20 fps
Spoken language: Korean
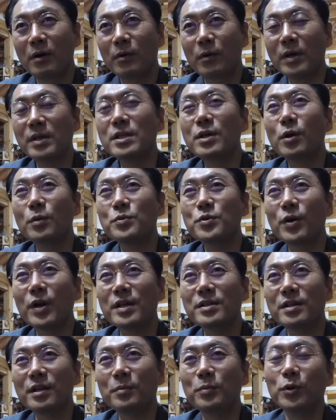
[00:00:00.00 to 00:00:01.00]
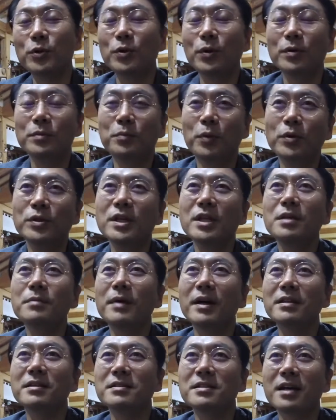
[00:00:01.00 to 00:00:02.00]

굉장히 겸손하시네. 보통은 본인이 만든